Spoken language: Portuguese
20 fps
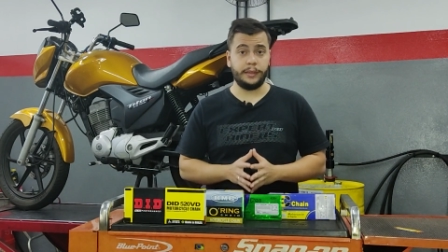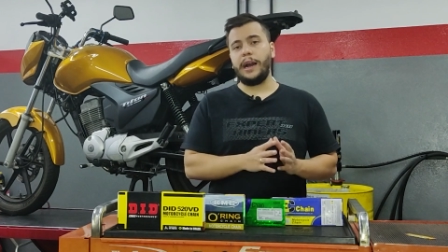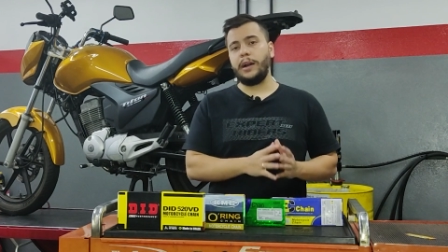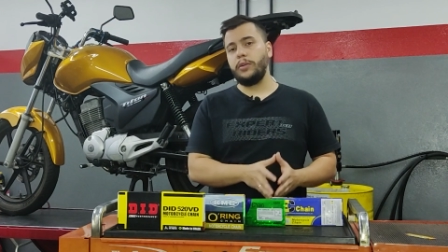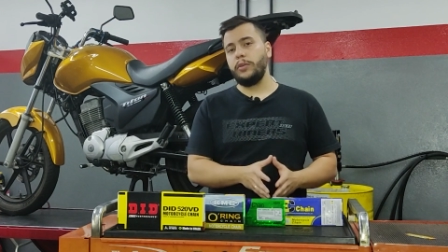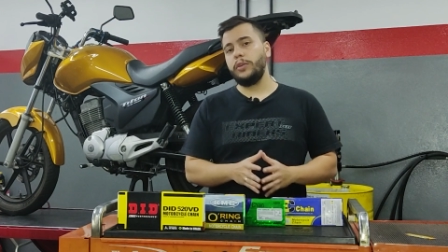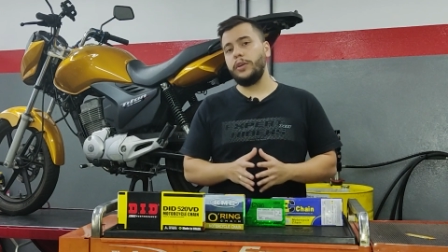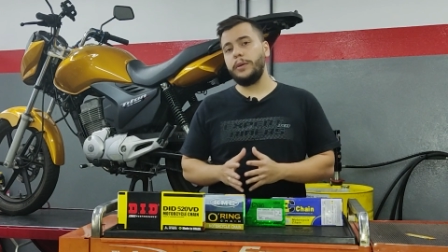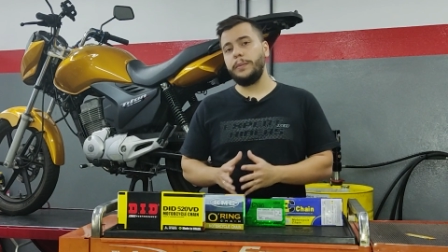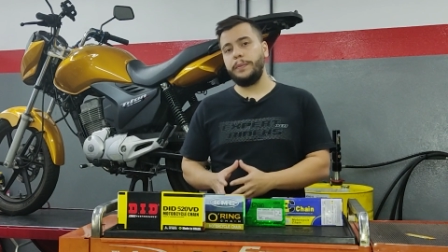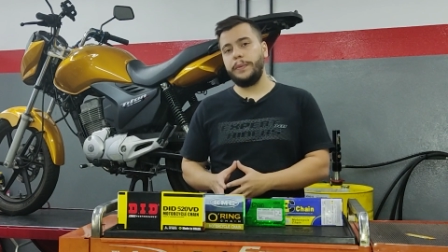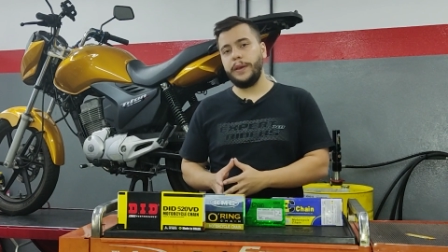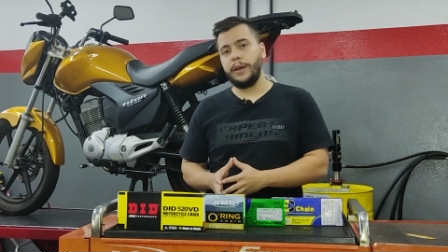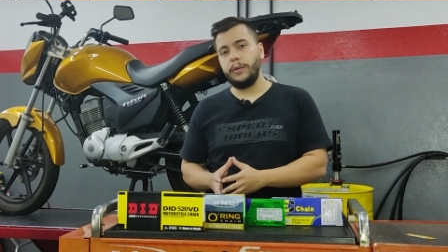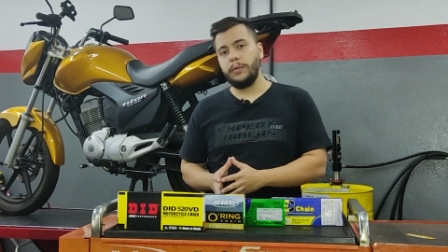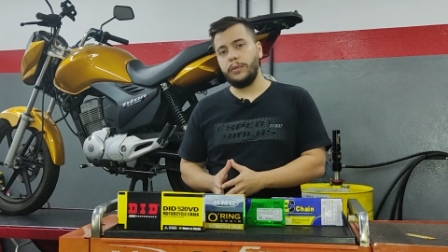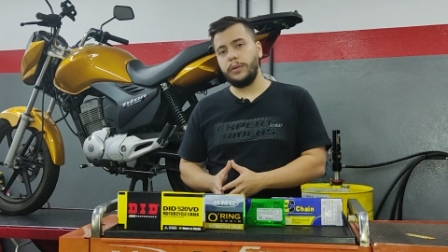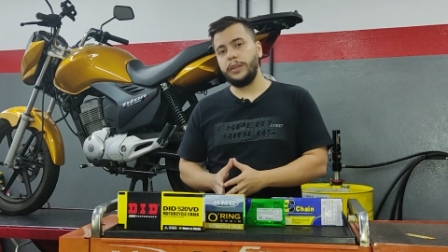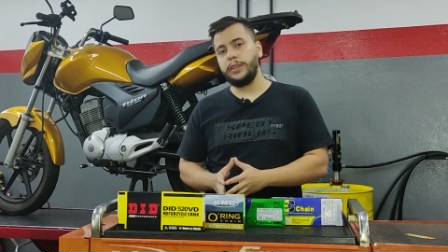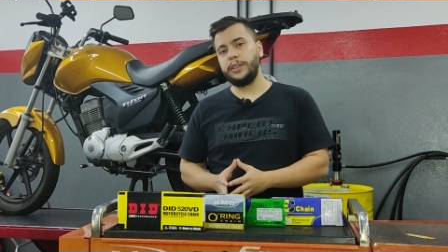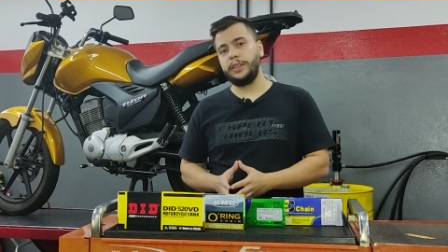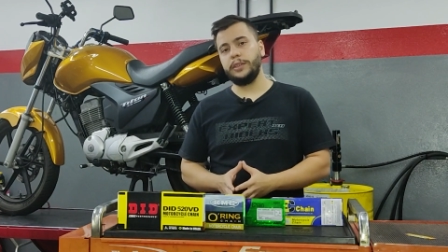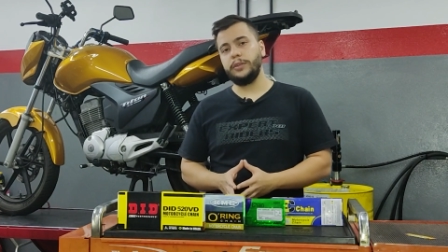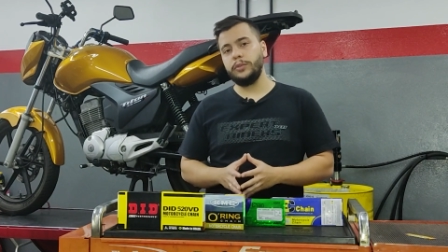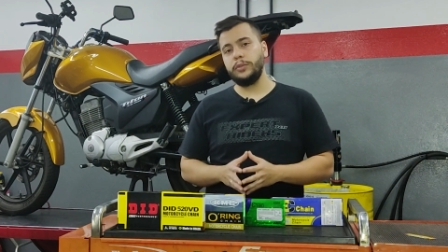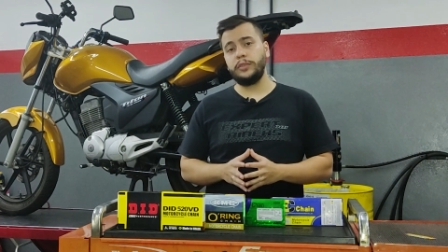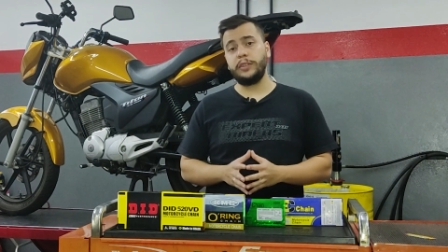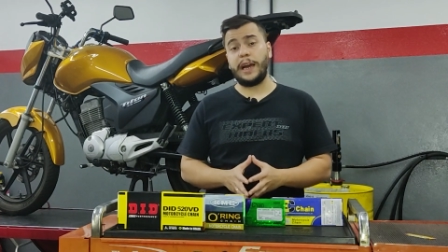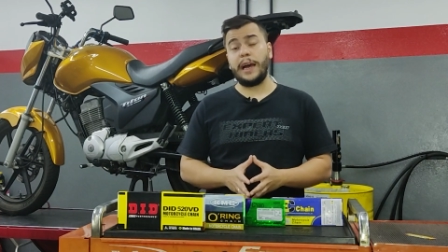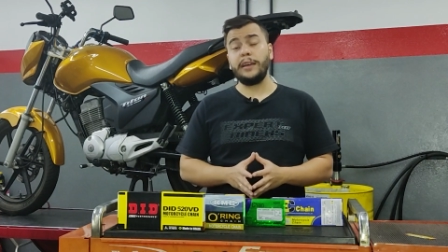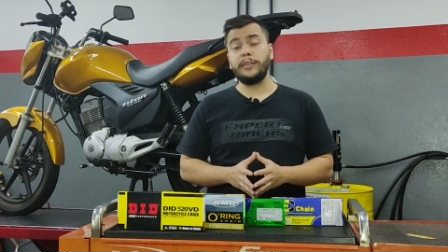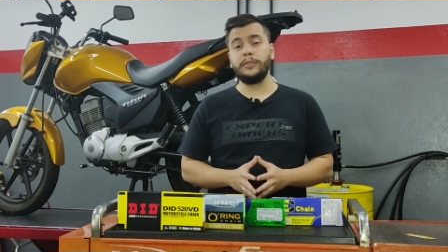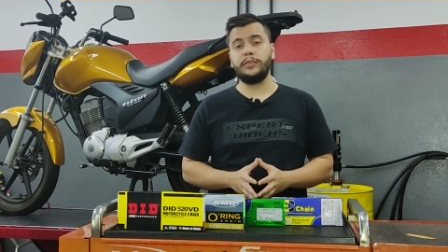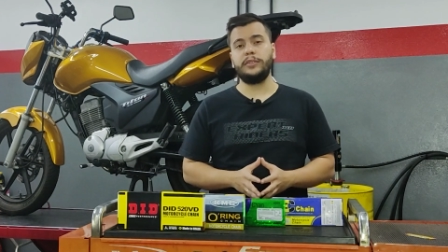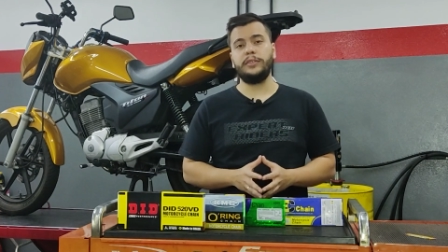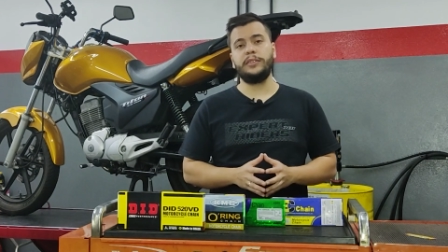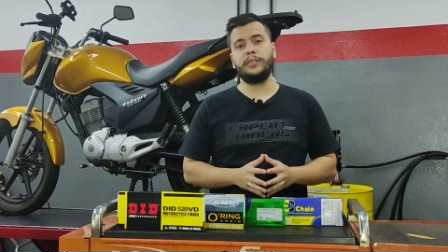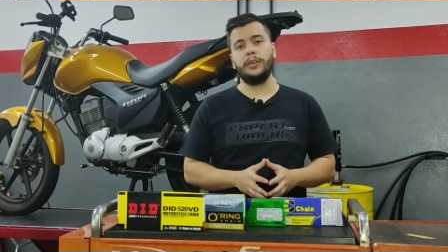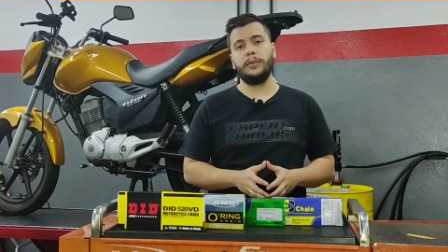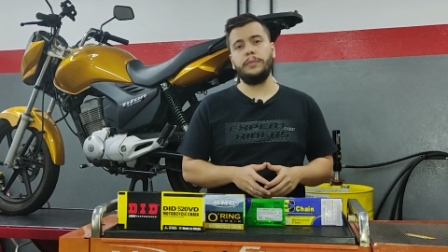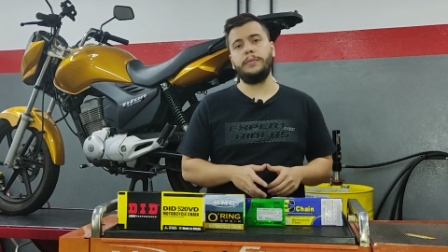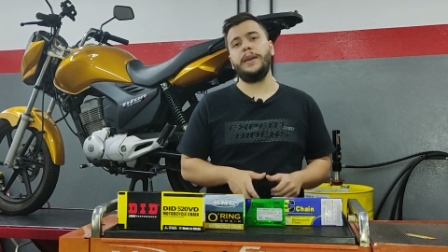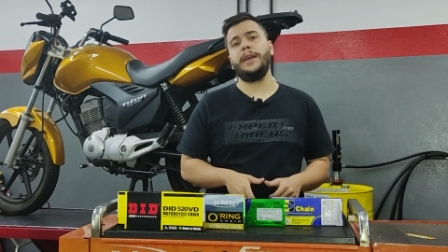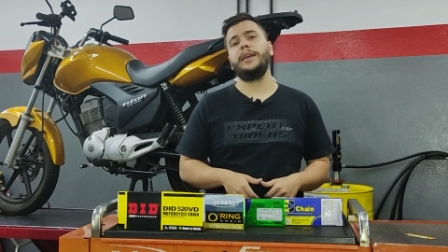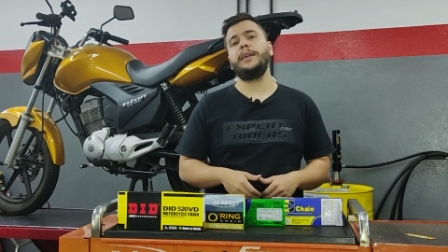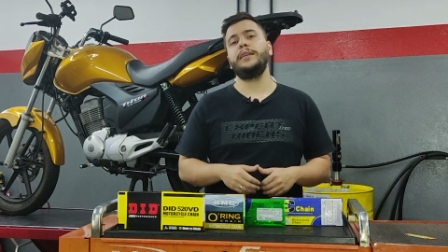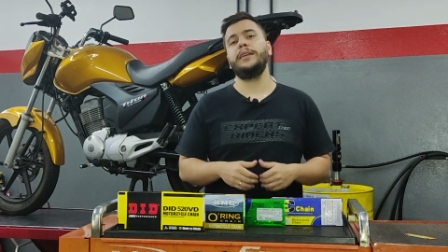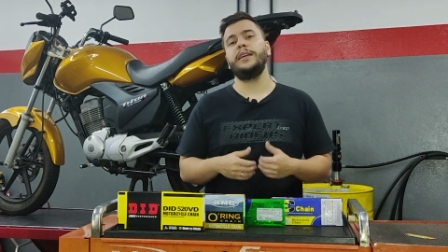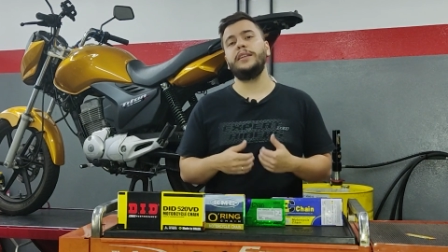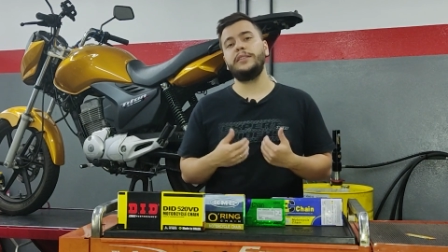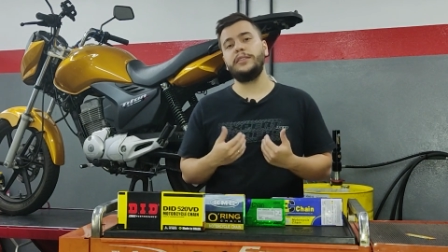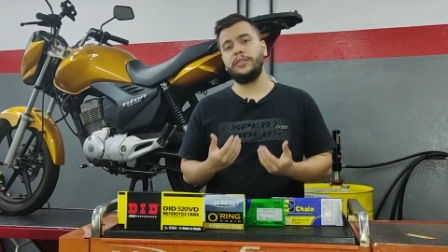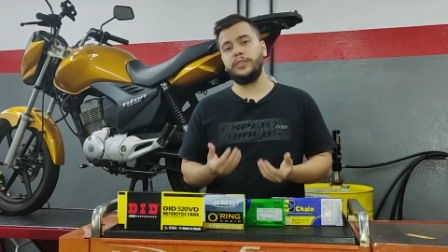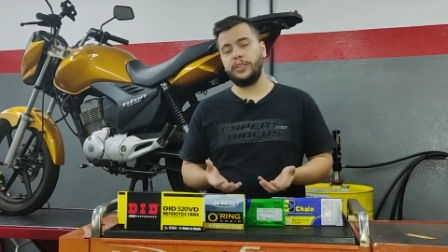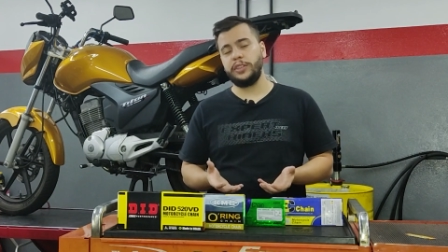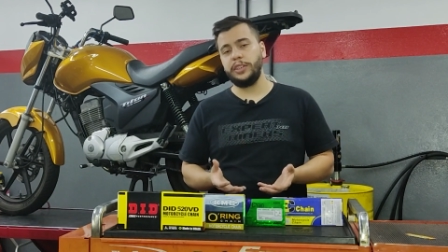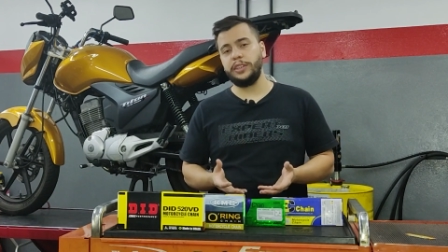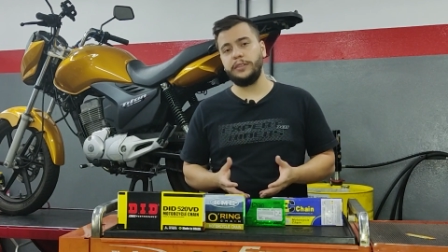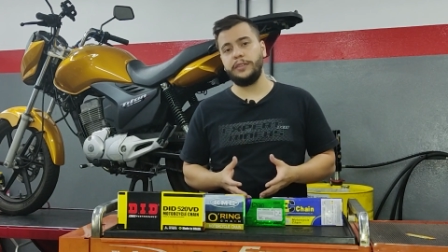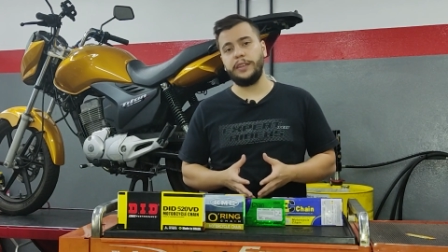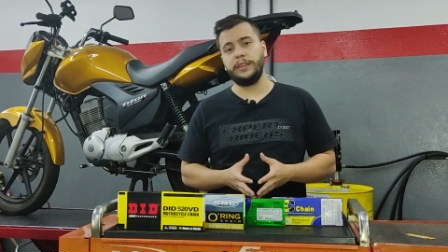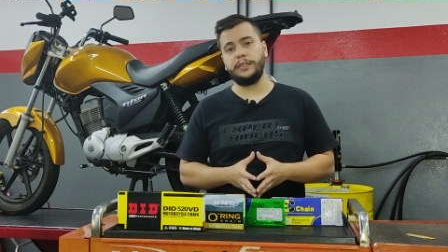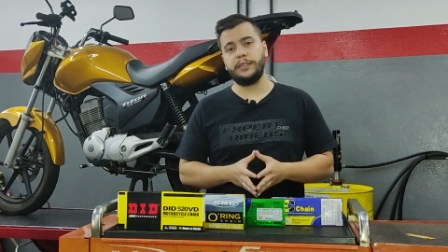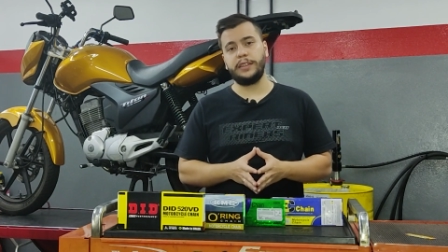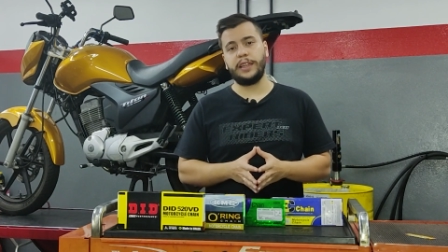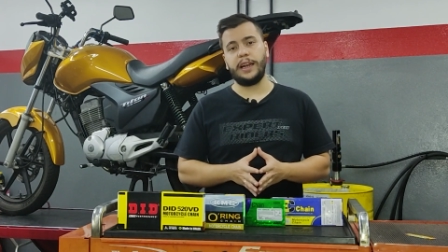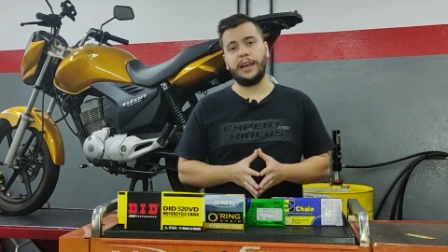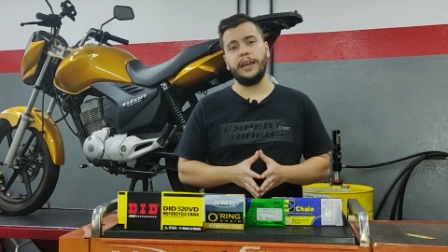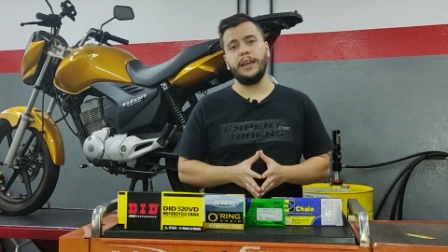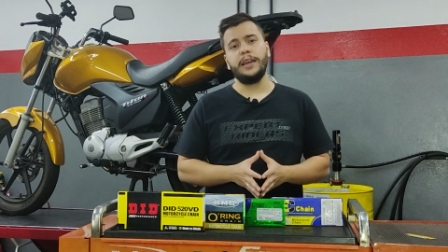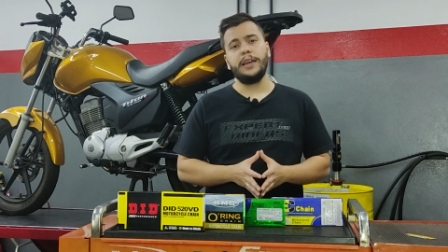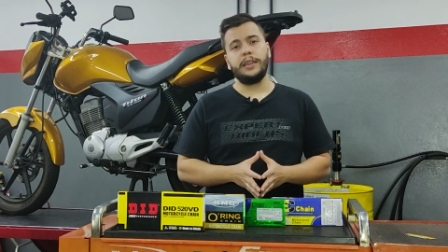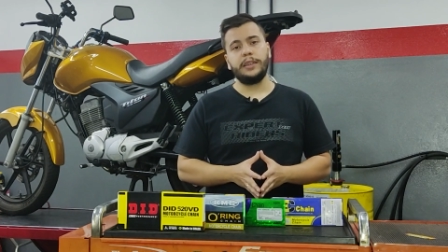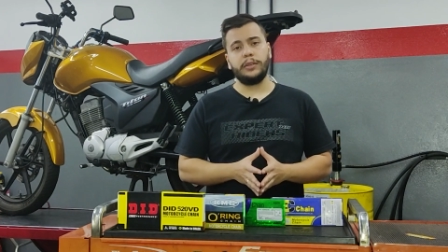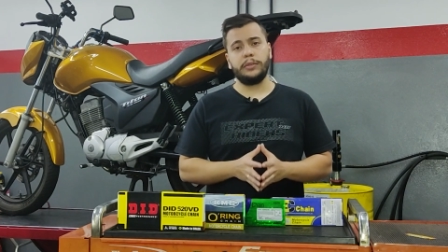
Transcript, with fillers: A coroa e peão hoje, os aços estão bem resistíveis, tá?